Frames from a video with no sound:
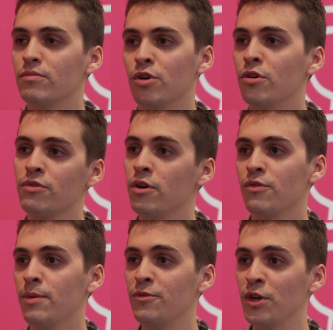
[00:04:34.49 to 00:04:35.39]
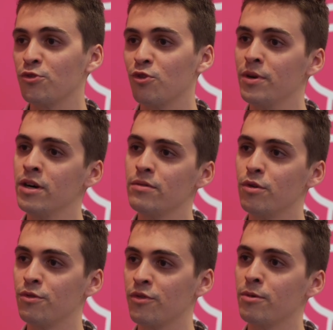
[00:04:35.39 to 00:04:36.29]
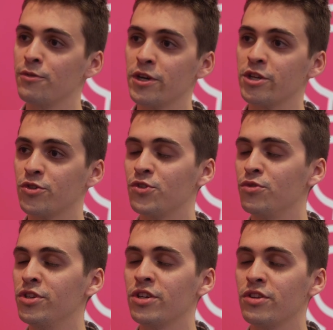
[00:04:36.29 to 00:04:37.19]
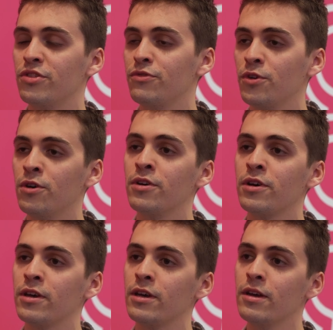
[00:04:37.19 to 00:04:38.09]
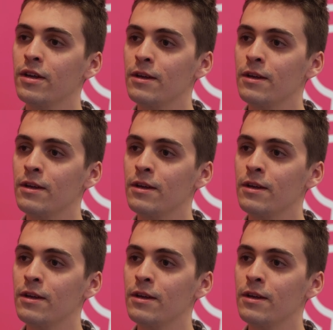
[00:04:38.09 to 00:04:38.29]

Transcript: Non, on va, va pas faire du combat. On veut vraiment faire quelque chose d'unique et de différent et,